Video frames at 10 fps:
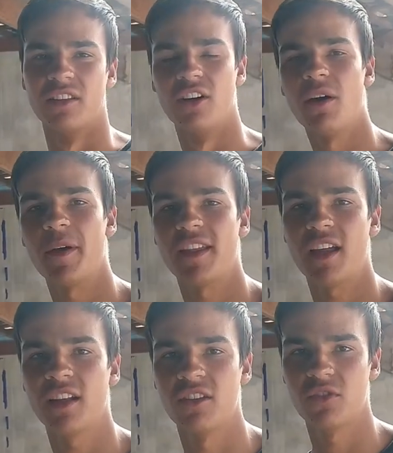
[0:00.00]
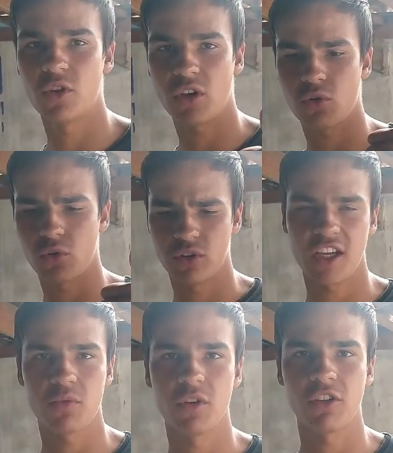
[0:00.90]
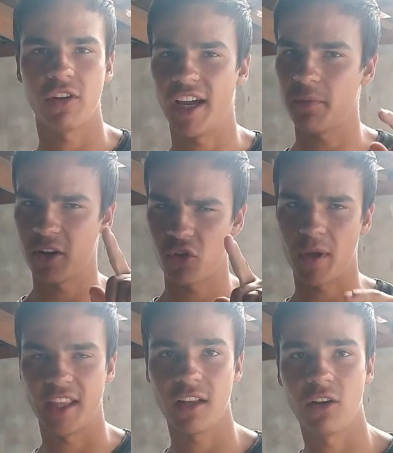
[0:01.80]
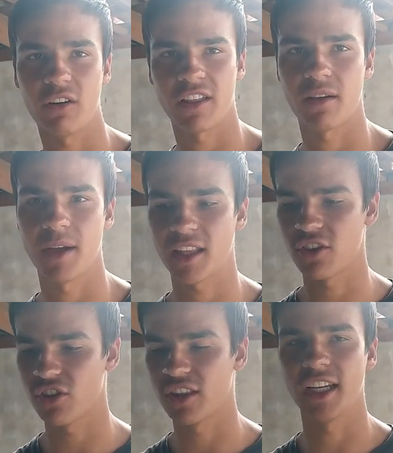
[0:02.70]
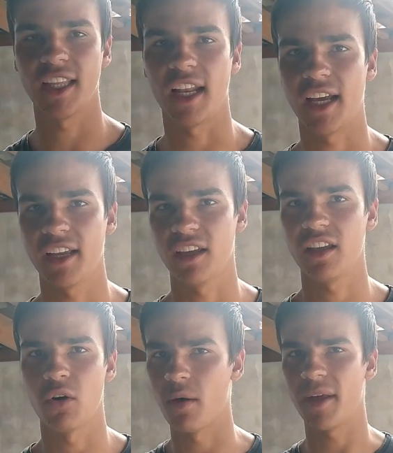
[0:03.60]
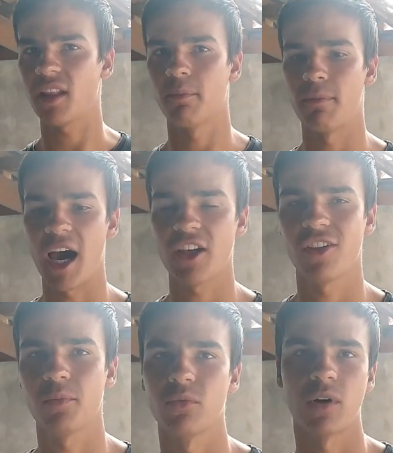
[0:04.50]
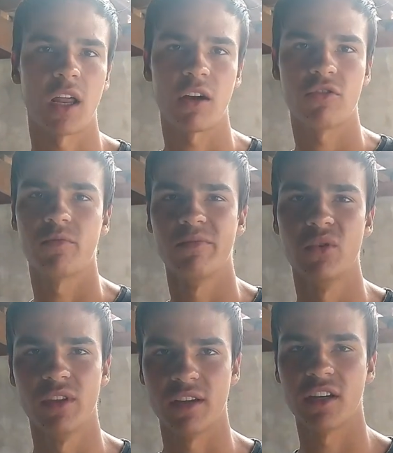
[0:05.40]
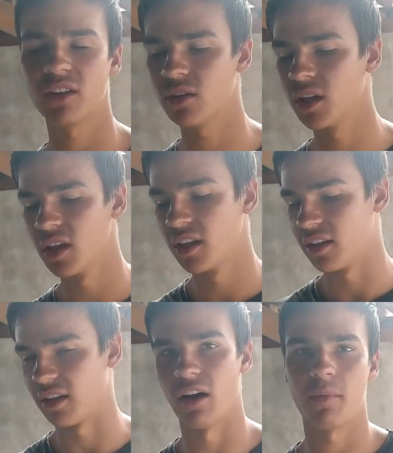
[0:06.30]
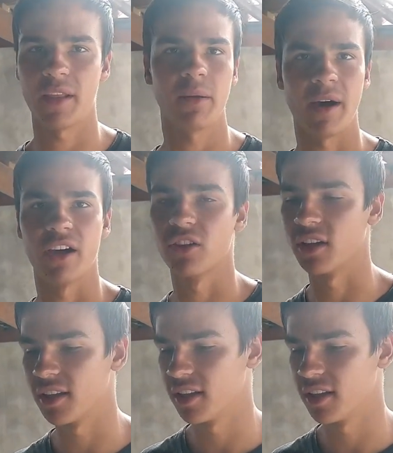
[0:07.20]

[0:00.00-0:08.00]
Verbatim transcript: Então, rapaziada, se você gostou, deixa muito seu like para nós bater logo essa meta de 30 likes aí, que é uma meta baixa com um canal de mil inscritos. É uma meta baixa.